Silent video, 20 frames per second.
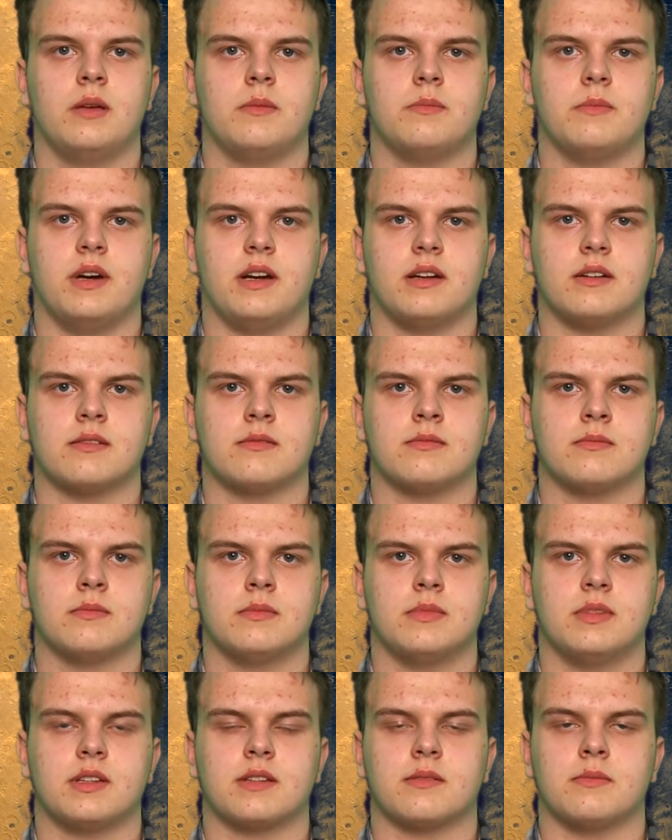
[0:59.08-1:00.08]
Mars
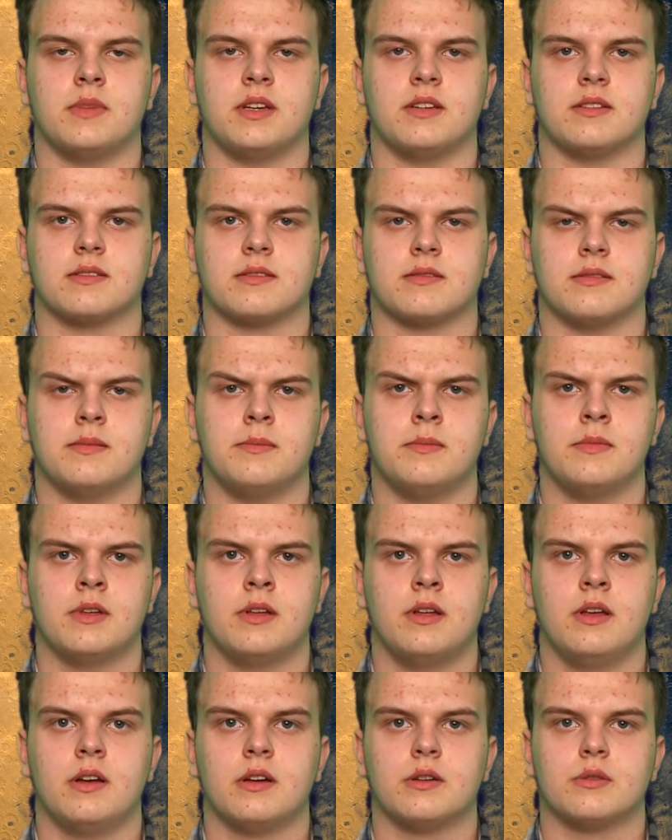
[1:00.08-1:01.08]
jest miejscem,
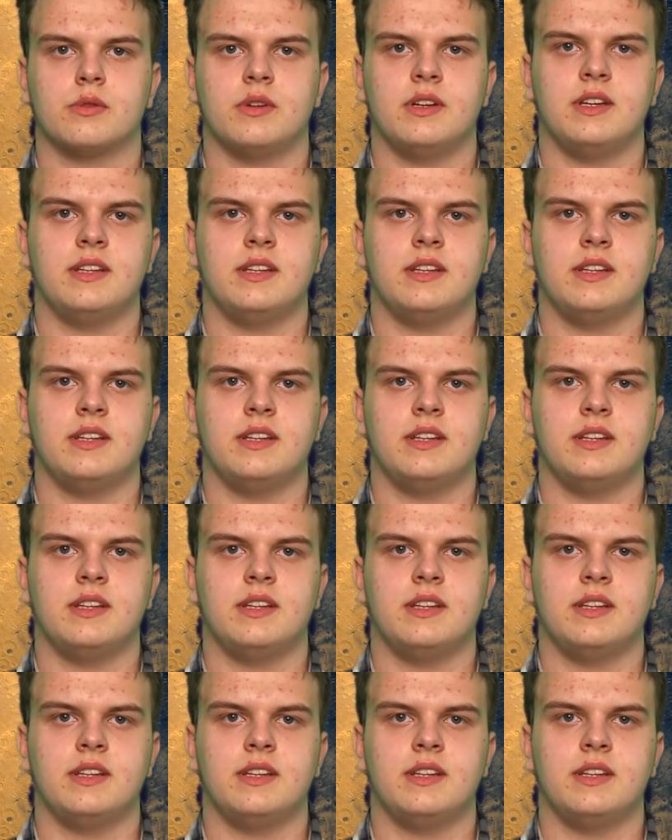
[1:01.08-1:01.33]
które